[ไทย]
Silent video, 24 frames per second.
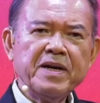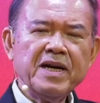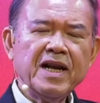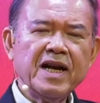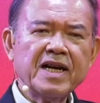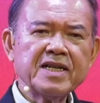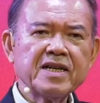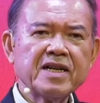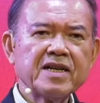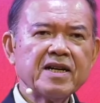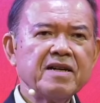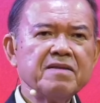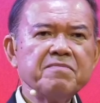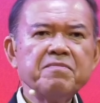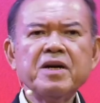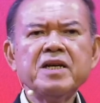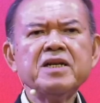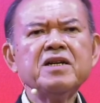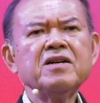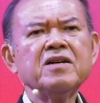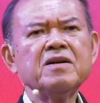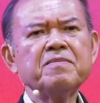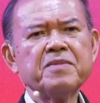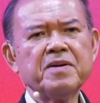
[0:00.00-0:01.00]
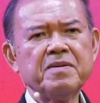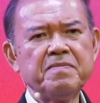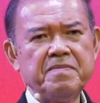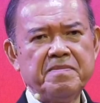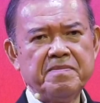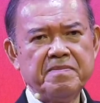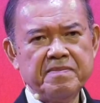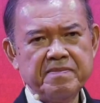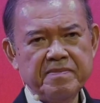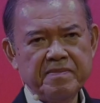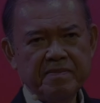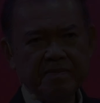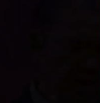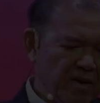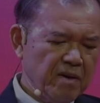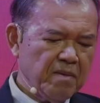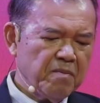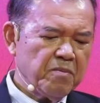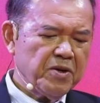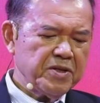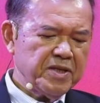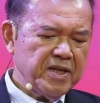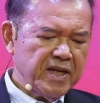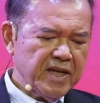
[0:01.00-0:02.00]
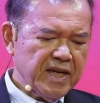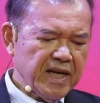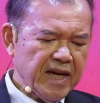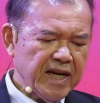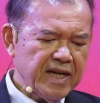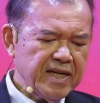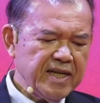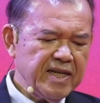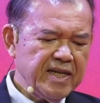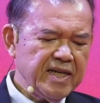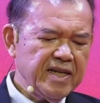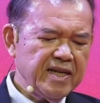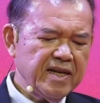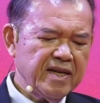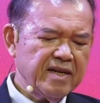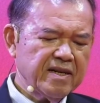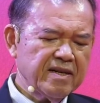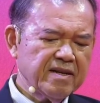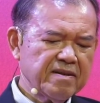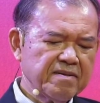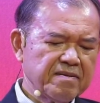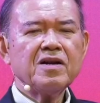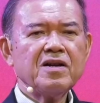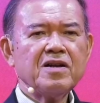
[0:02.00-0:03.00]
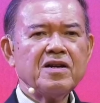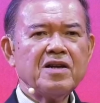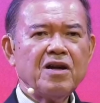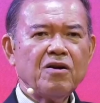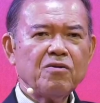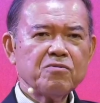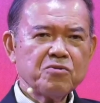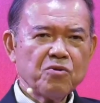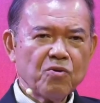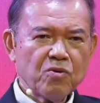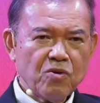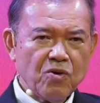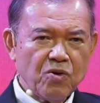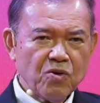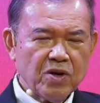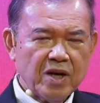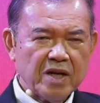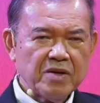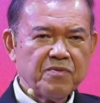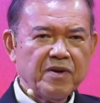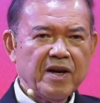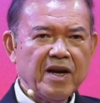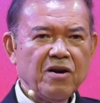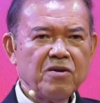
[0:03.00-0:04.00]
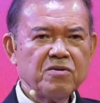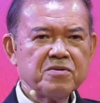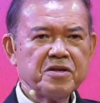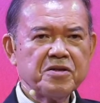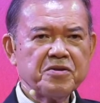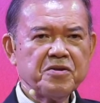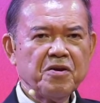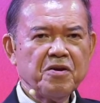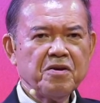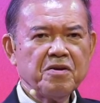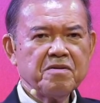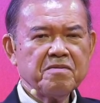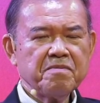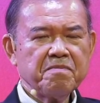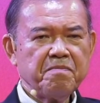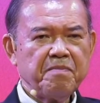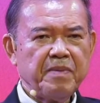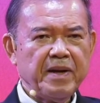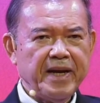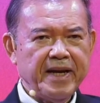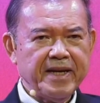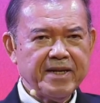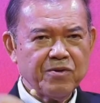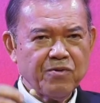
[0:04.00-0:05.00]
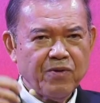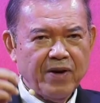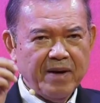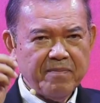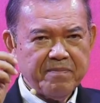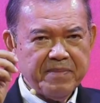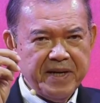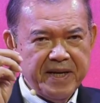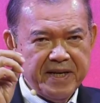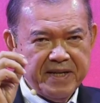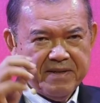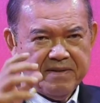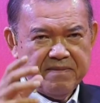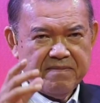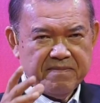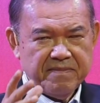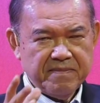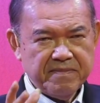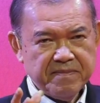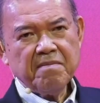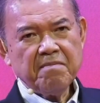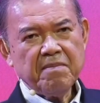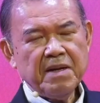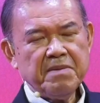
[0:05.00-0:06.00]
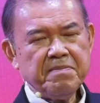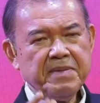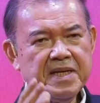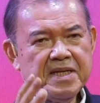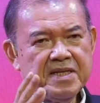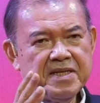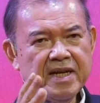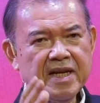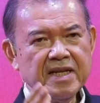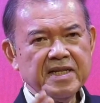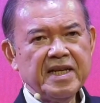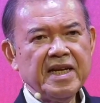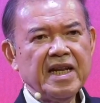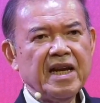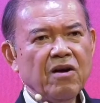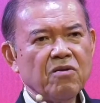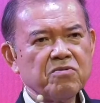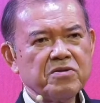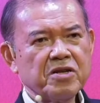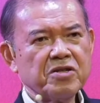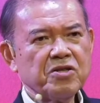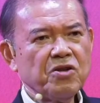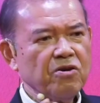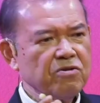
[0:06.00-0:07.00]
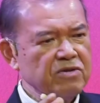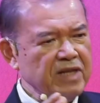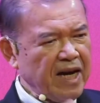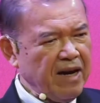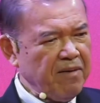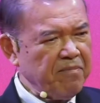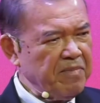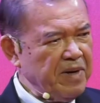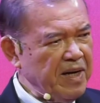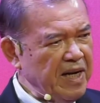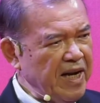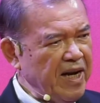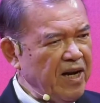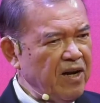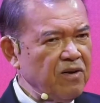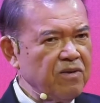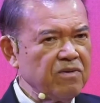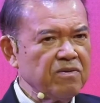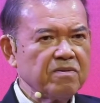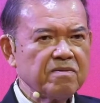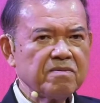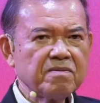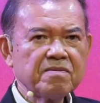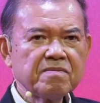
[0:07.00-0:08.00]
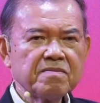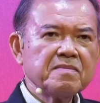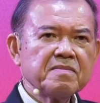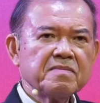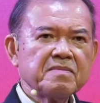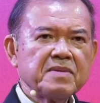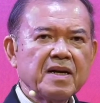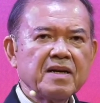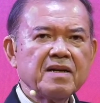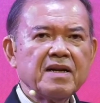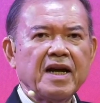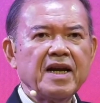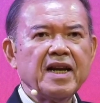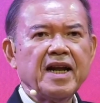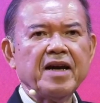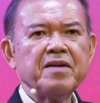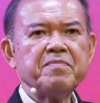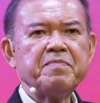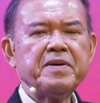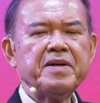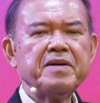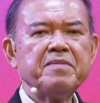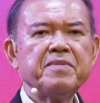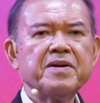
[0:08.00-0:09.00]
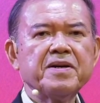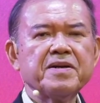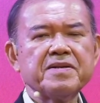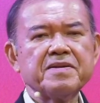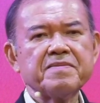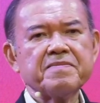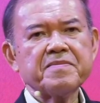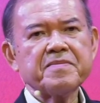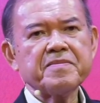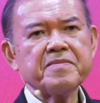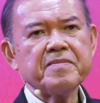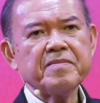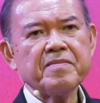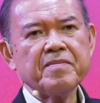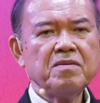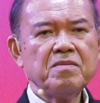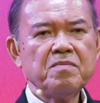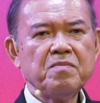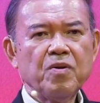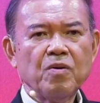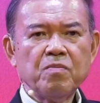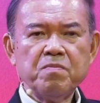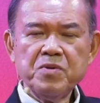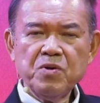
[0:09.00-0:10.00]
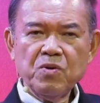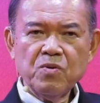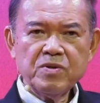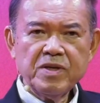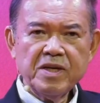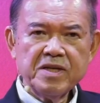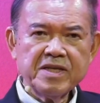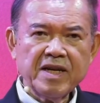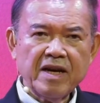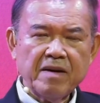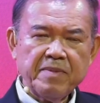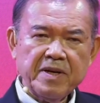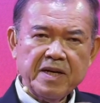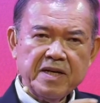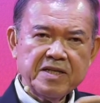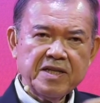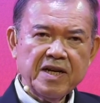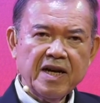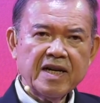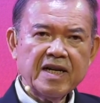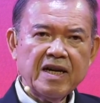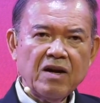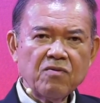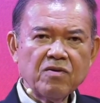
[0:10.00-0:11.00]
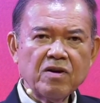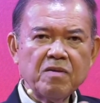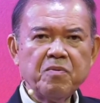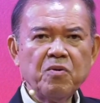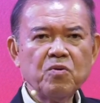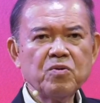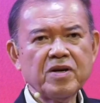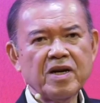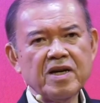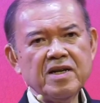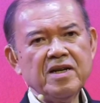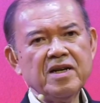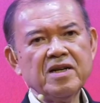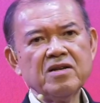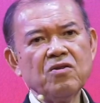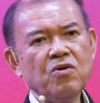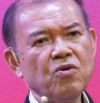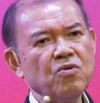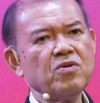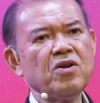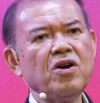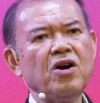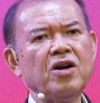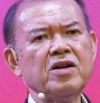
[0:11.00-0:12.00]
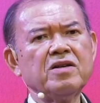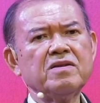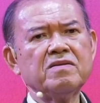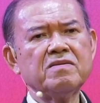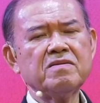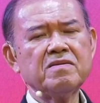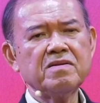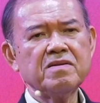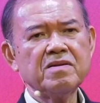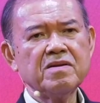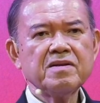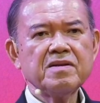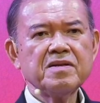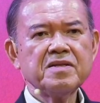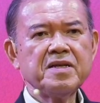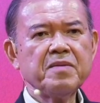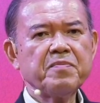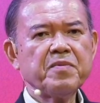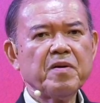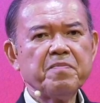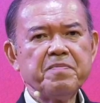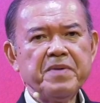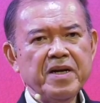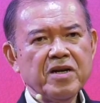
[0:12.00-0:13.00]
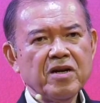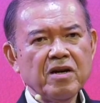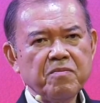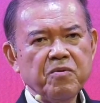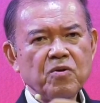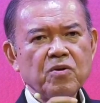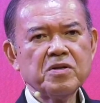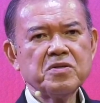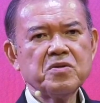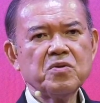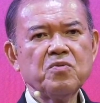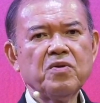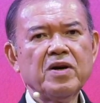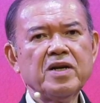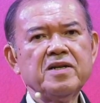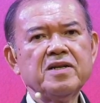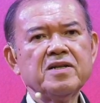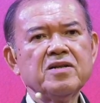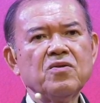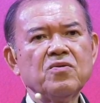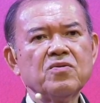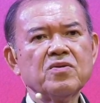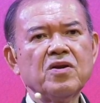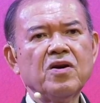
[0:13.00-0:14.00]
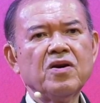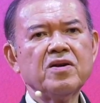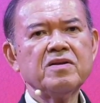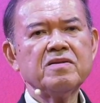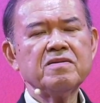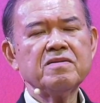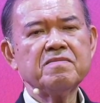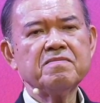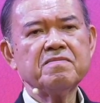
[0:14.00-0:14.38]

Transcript: ปีหลังจากนั้นเหมือนเดิมครับเพราะฉะนั้นครั้งนี้เนี่ยเราตกลงกันว่าเราจะต้องเปลี่ยนความคิดมันเป็นสิ่งที่เราจะต้องทำมาแล้วตั้งหลายๆปีมาผมอยู่ที่สหประชาชาติเราก็พูดกันเรื่องโลกร้อนสิบกว่าปีก็พูดกันทุกวันเรื่องโลกร้อน